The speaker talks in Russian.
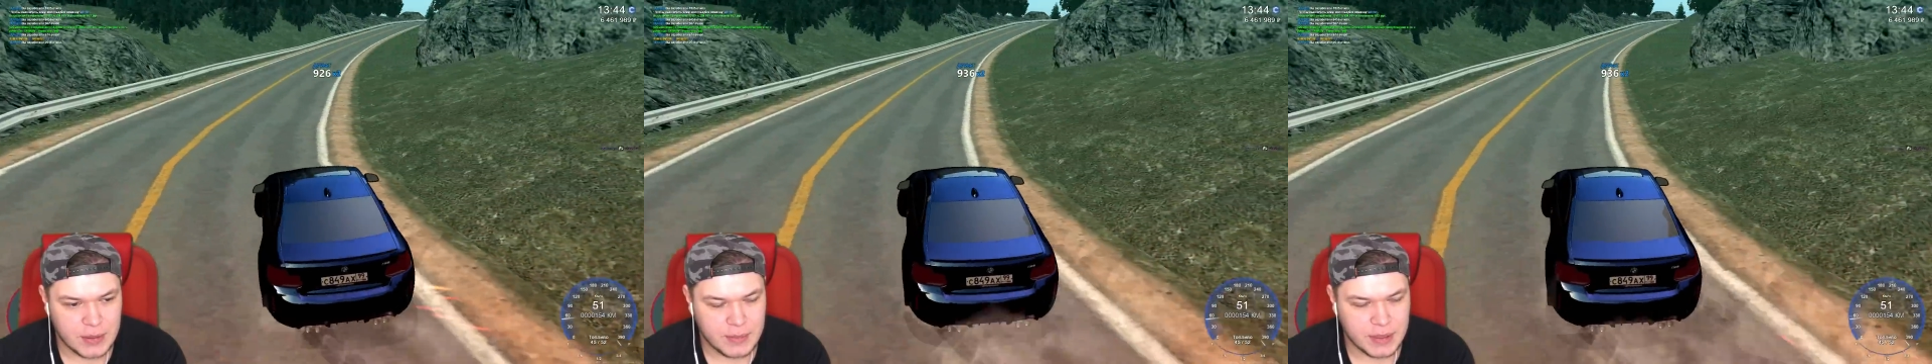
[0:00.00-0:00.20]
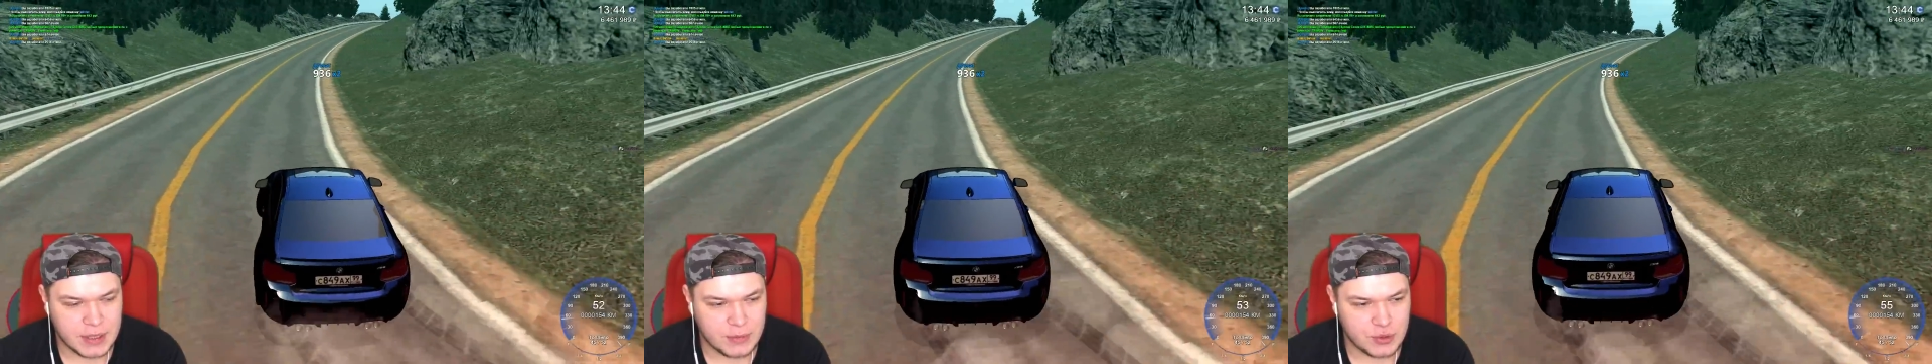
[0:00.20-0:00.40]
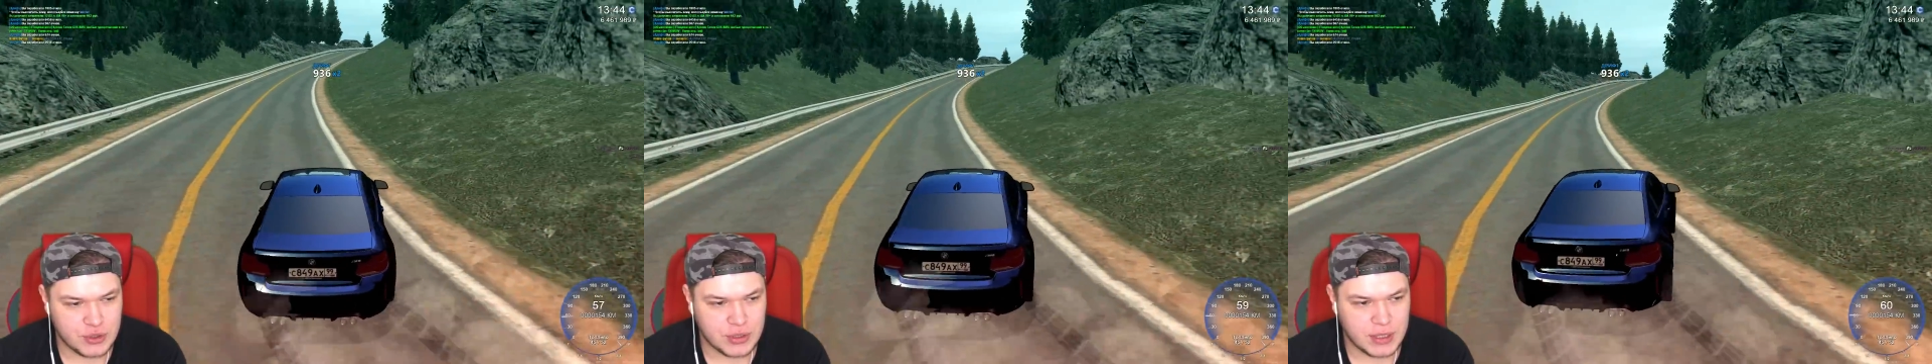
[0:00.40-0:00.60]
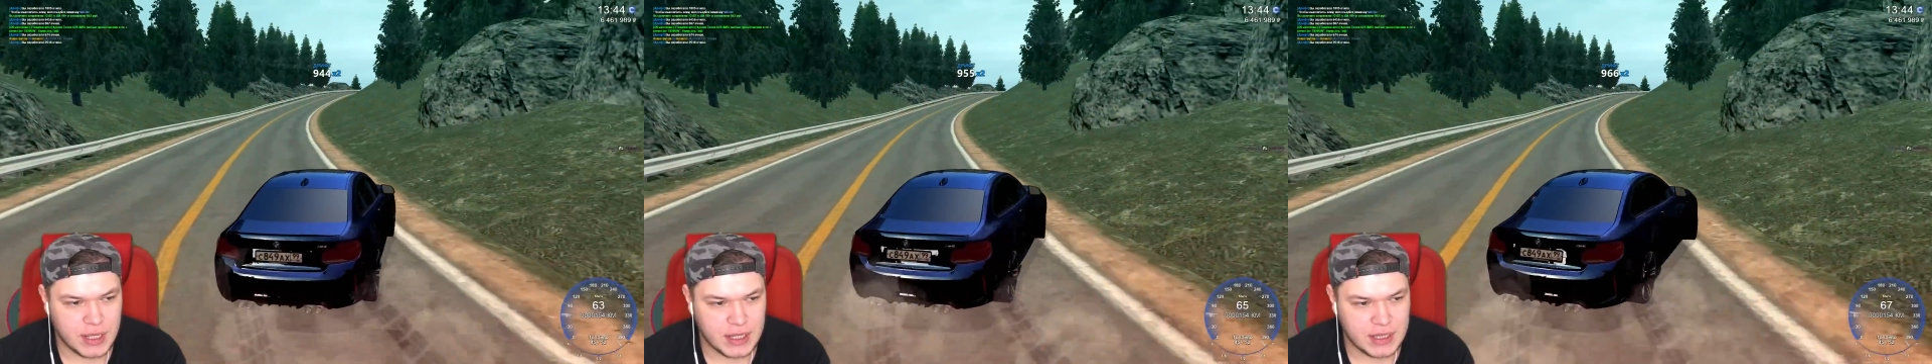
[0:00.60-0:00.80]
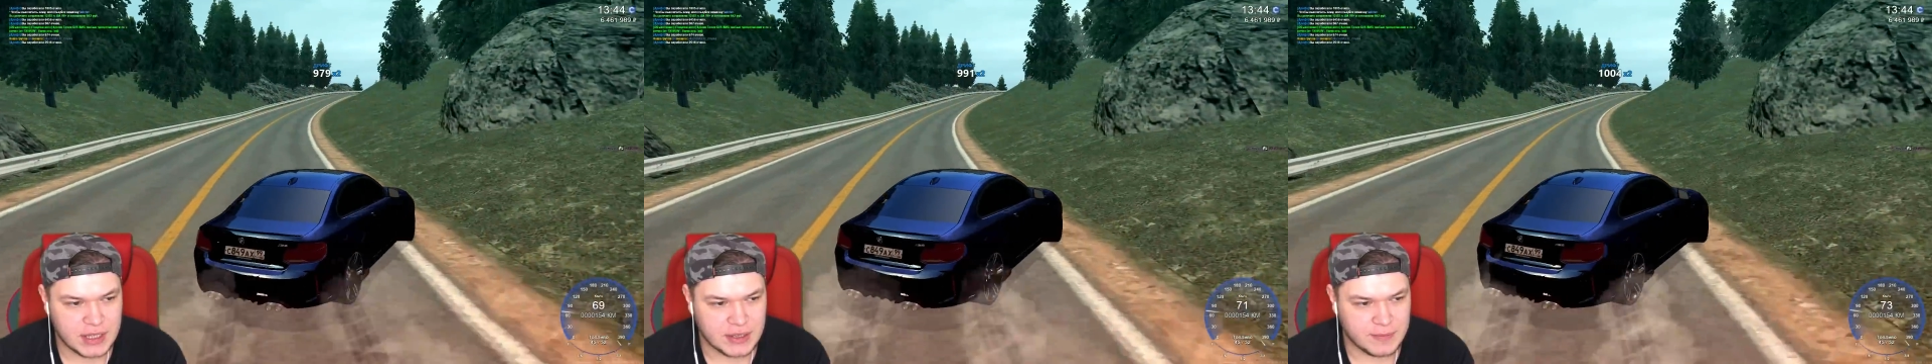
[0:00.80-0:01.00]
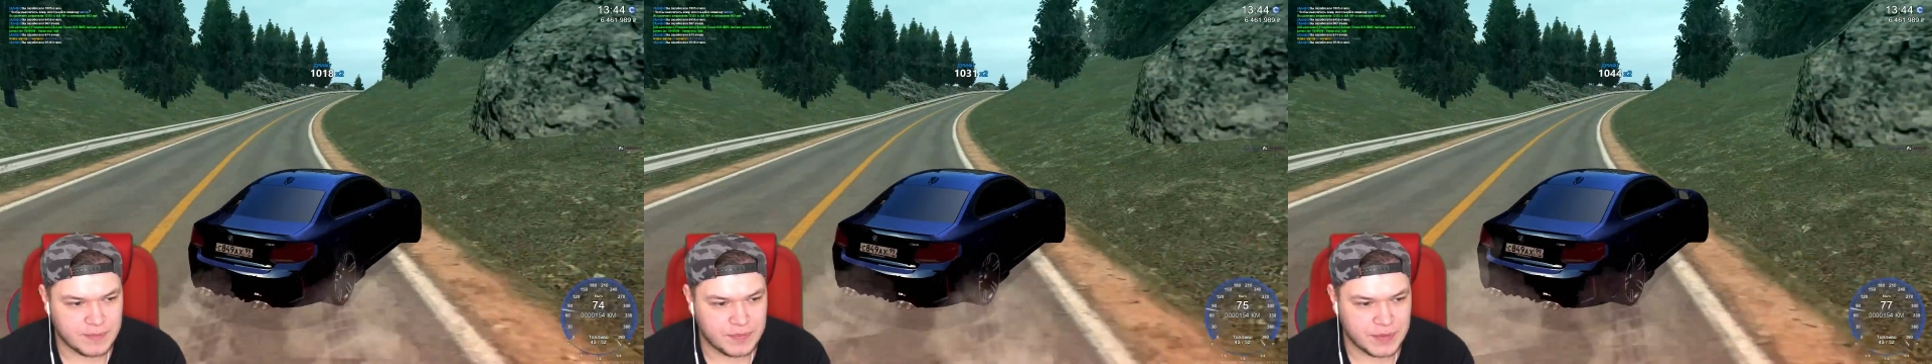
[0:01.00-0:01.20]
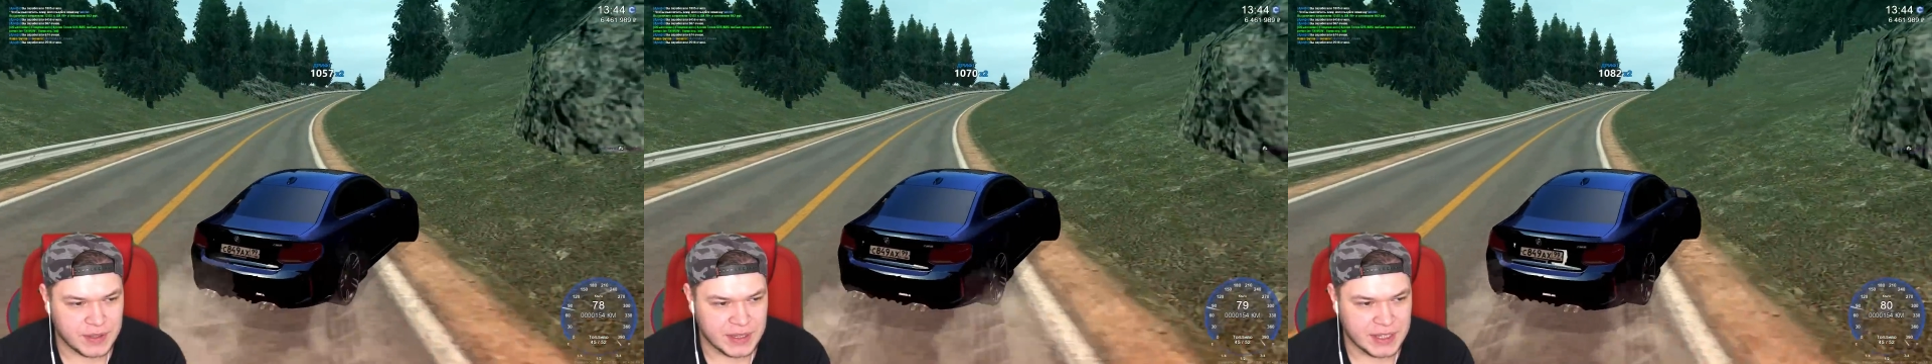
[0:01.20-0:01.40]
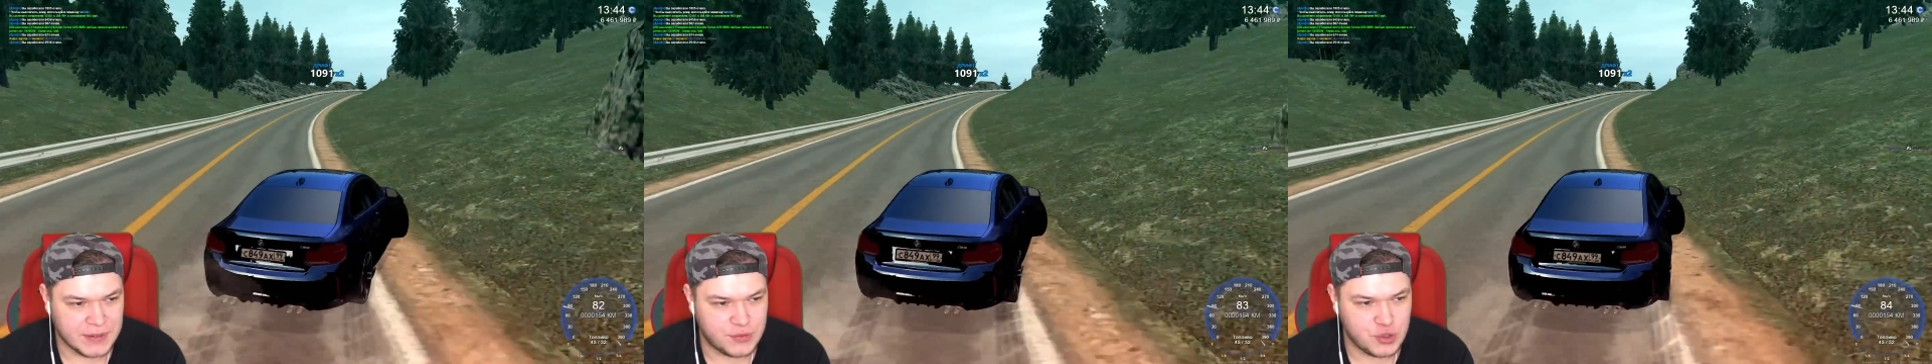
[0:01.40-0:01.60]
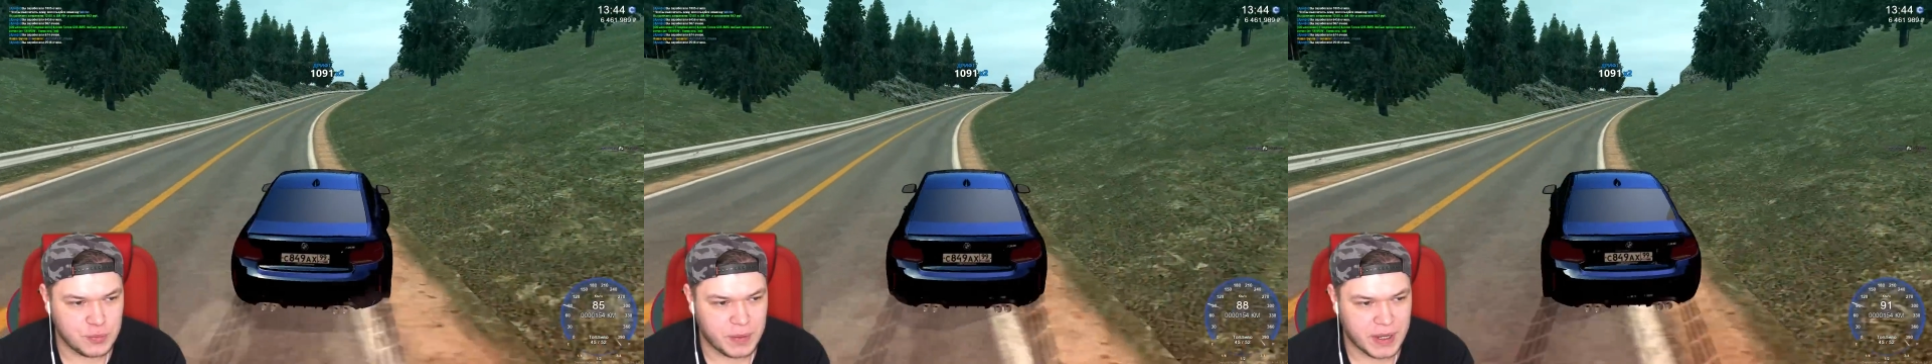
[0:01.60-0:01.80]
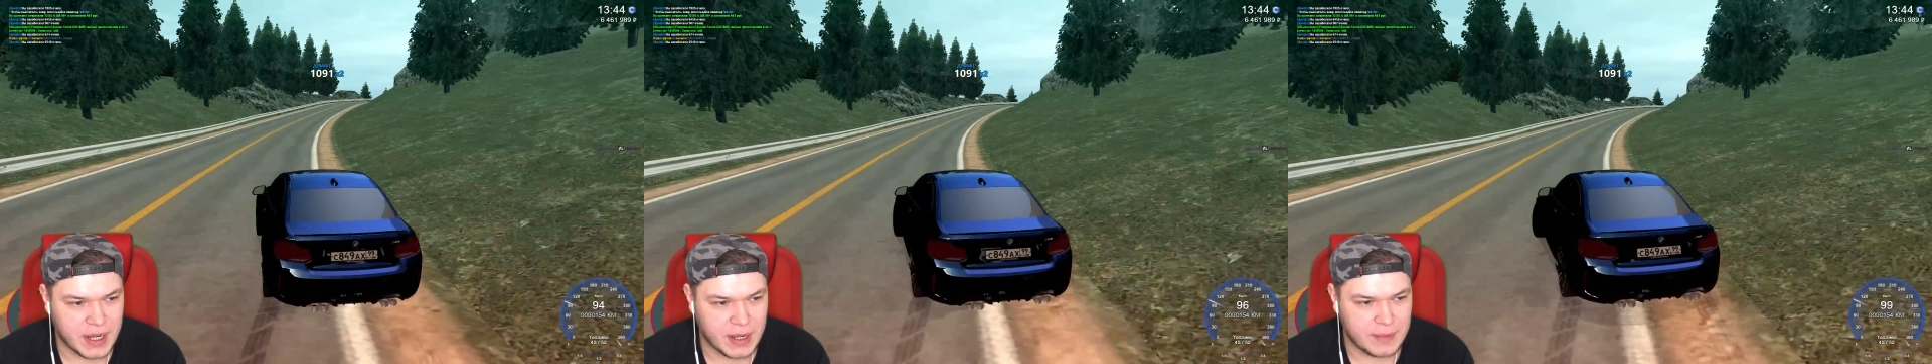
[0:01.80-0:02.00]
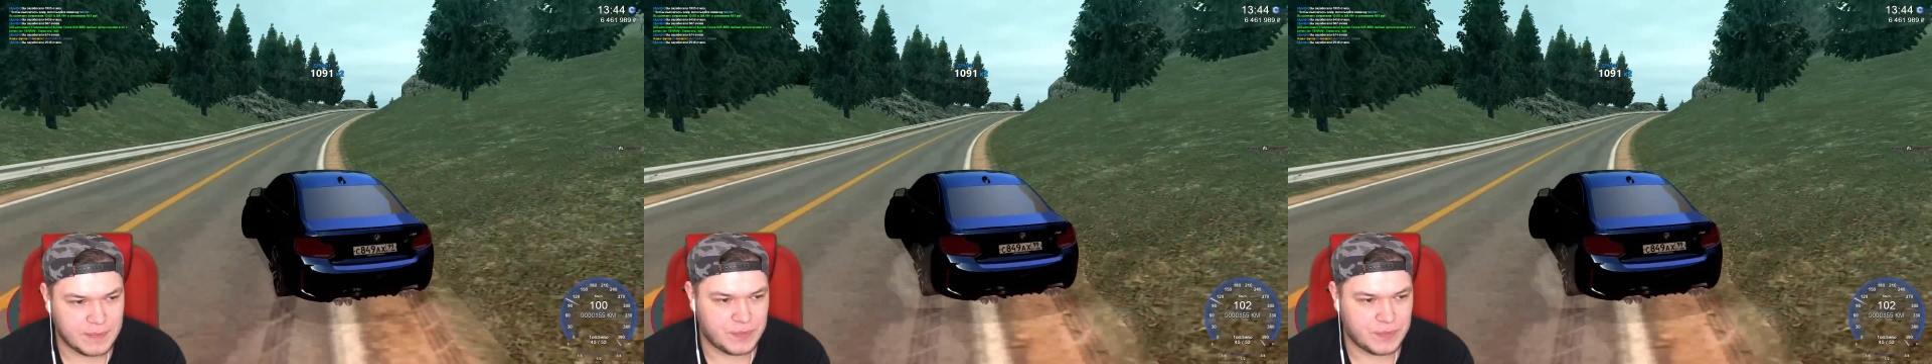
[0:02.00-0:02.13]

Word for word: Потому что я дрифчу пока,